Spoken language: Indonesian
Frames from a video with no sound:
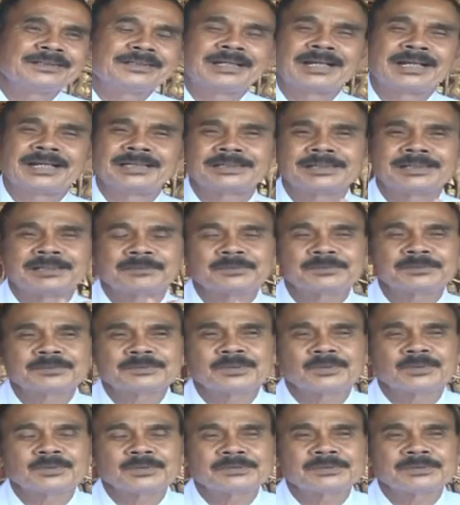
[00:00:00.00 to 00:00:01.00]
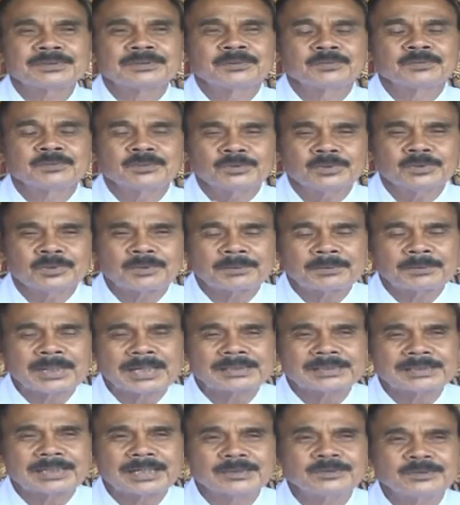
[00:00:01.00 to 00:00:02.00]
nah terus untuk
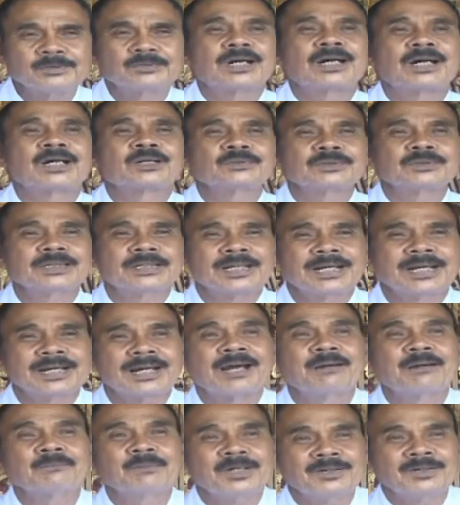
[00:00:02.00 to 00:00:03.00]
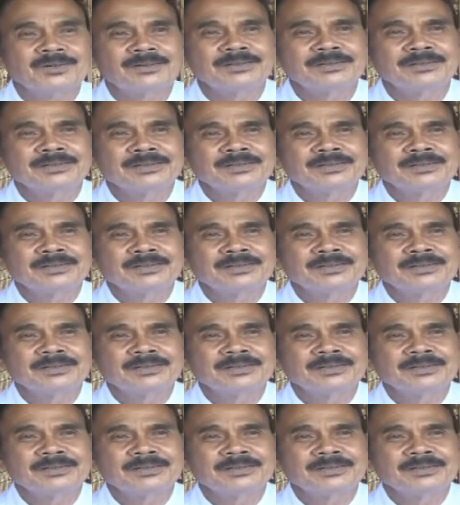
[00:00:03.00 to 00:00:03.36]
harta itu harus ada kamu